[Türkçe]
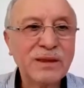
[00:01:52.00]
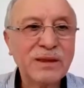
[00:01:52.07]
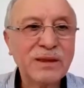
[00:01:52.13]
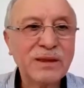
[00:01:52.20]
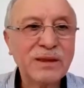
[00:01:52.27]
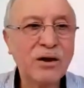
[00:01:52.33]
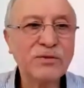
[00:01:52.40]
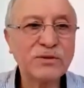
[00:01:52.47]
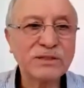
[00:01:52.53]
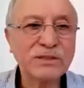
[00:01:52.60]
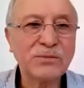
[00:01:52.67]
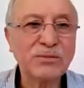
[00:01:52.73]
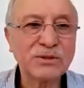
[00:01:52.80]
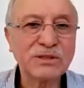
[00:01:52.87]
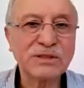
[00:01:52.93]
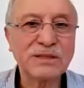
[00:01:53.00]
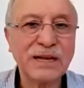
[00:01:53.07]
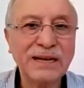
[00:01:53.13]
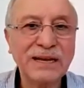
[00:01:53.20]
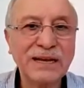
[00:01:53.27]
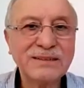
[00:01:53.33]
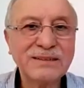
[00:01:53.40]
hafızamızı
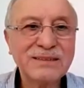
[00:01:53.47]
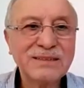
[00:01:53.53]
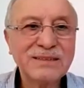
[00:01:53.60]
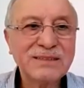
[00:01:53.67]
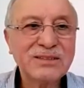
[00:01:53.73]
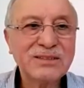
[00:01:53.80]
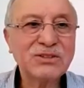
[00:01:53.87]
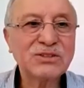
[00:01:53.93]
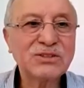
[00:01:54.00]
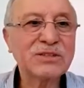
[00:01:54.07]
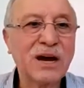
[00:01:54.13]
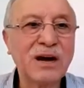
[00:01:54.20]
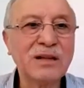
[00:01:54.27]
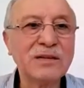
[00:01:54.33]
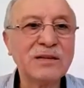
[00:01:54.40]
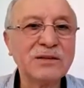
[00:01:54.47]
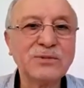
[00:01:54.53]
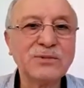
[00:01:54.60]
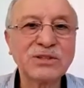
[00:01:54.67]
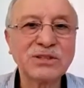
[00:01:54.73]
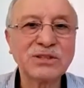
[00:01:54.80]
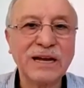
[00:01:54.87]
da,
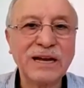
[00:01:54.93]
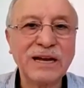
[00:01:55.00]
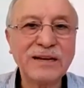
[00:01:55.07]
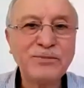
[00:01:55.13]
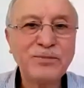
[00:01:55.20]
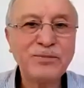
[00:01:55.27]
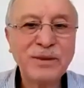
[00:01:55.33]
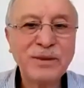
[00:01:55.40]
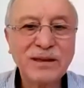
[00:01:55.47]
sağlığımızı da,